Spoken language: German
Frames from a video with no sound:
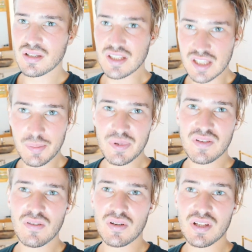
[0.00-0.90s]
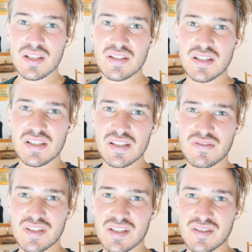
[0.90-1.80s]
ich habe jetzt noch ein richtig, richtig
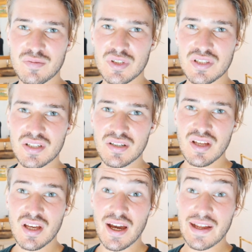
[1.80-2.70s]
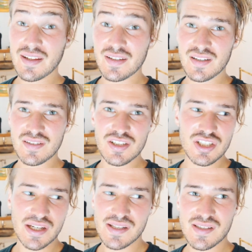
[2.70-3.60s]
wichtiges Meeting. Eigentlich das
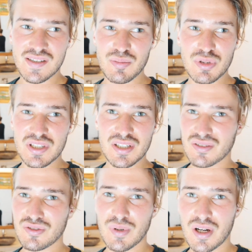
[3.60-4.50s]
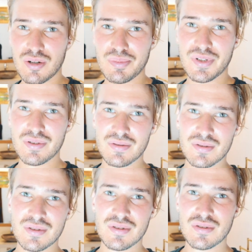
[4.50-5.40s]
entscheidendste Meeting überhaupt
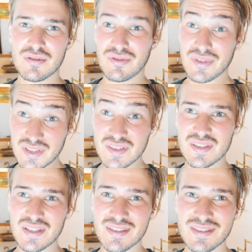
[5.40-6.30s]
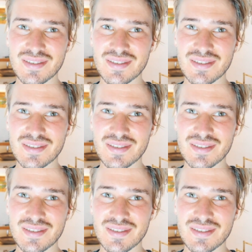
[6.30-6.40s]
für nächstes Jahr.